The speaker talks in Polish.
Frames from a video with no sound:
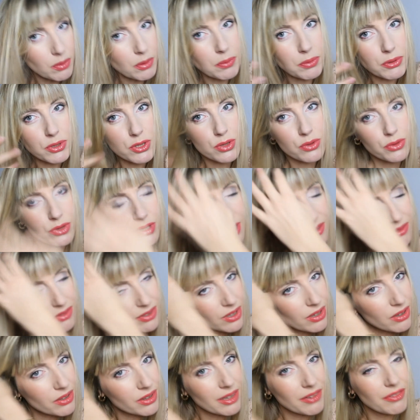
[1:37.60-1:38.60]
po prostu nie
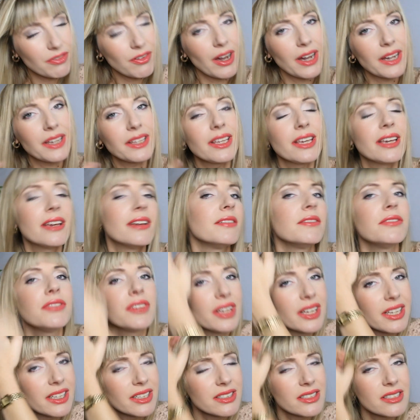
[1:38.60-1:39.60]
wygląda fajnie,
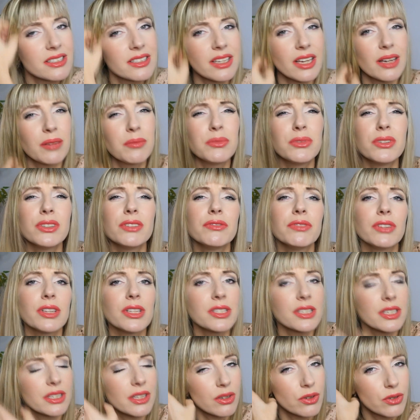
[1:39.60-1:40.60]
więc jakby
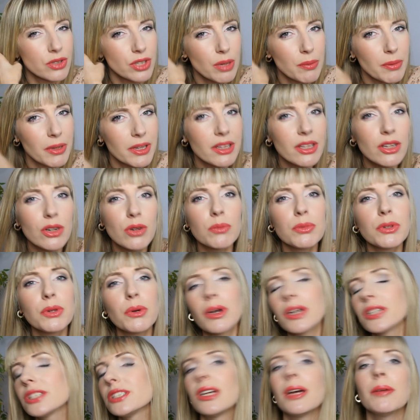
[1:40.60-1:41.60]
więcej tego nie będę
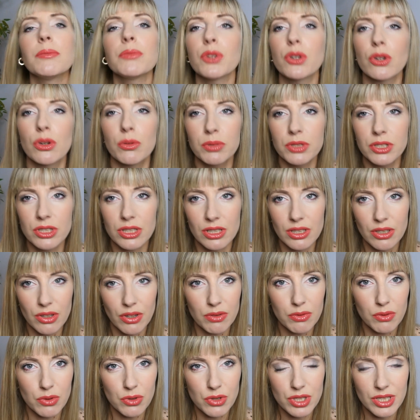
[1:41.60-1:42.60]
robiła. Chciałam to robić tylko
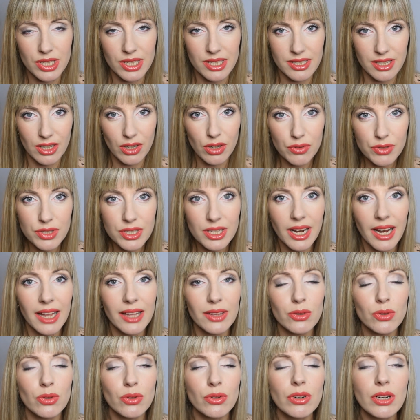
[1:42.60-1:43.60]
i wyłącznie z tego
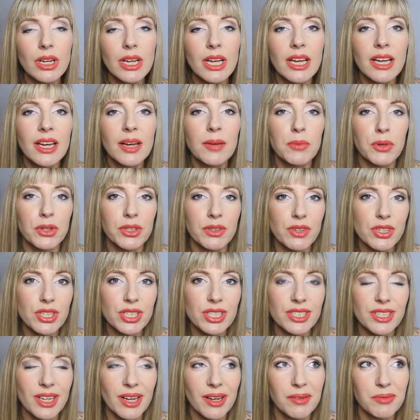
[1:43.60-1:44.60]
względu,
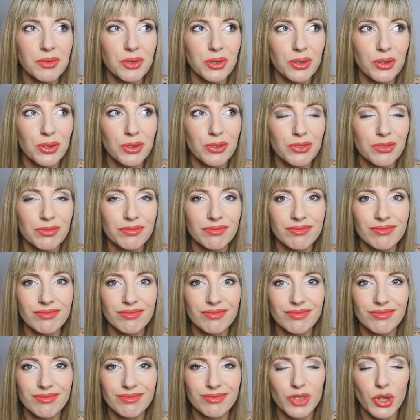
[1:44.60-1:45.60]
ponieważ chciałam no,
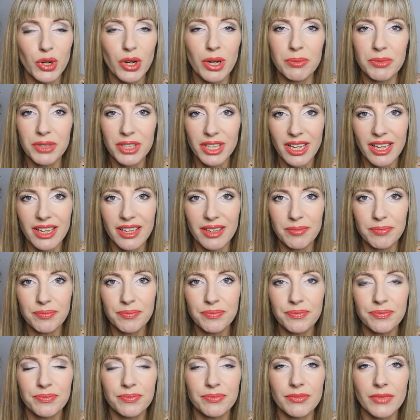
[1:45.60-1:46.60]
mm, trochę mniej
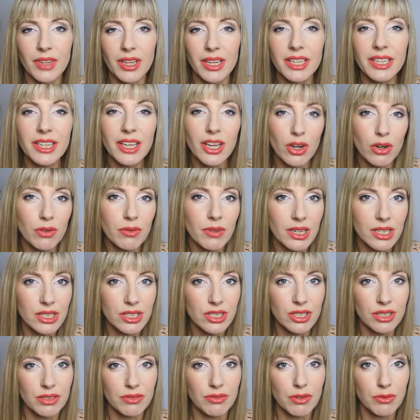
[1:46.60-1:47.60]
mm, ingerować
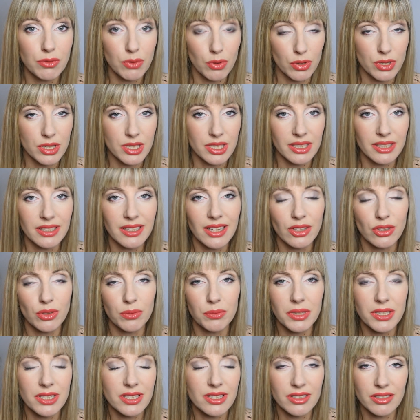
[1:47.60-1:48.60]
we włosy,
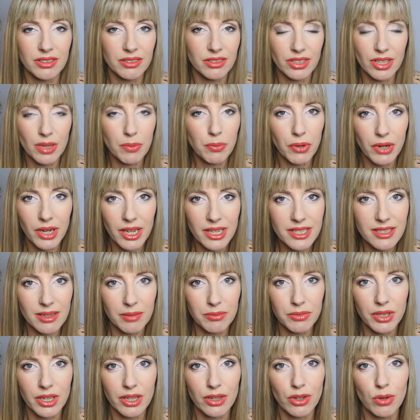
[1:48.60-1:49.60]
natomiast nie
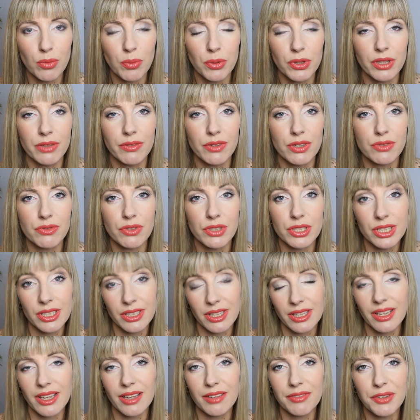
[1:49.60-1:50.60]
polecam tego, ponieważ właśnie
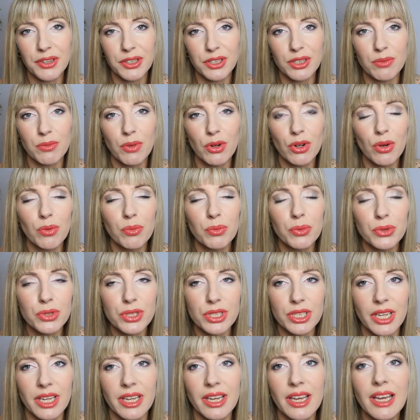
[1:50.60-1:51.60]
takie efekty mogą
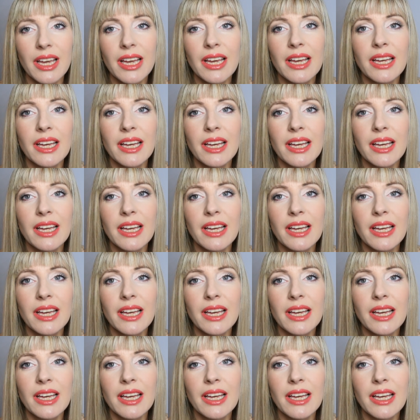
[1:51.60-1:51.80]
później